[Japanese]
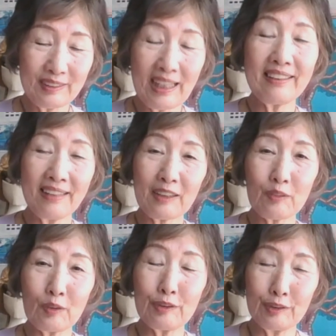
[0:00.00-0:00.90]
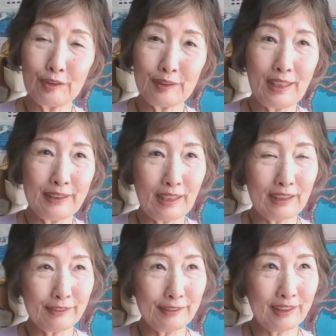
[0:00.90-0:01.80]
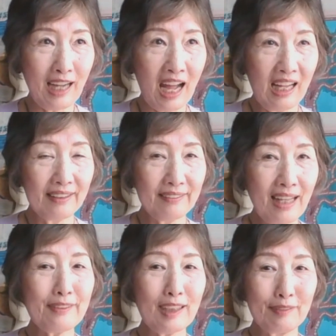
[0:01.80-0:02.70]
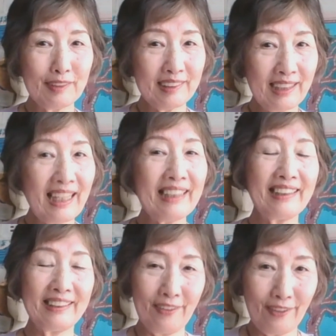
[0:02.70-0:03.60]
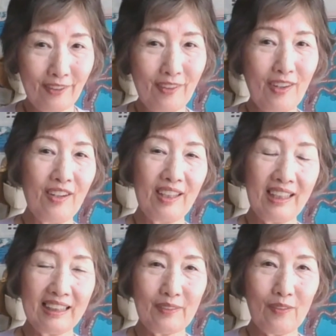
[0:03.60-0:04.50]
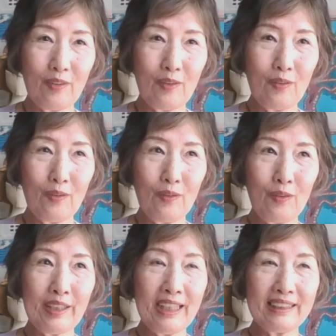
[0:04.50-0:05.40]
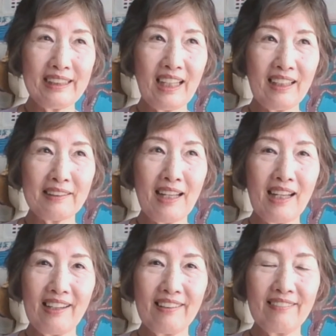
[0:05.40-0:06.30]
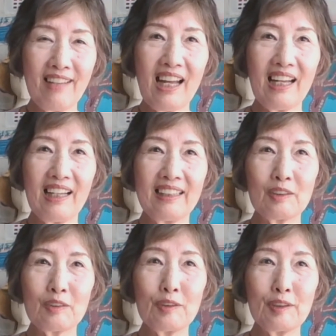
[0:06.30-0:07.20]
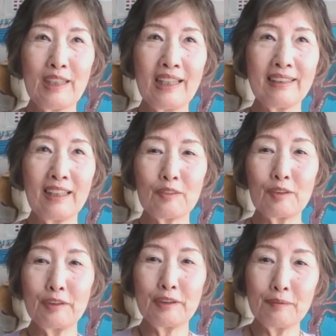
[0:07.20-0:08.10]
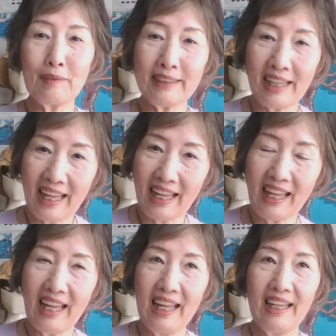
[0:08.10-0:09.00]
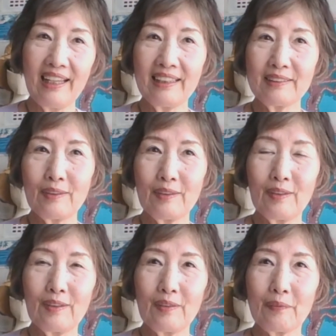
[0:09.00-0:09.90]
で納得していただくしかないのかもしれないけどあのお元気な方はあのそうして納得いくまであの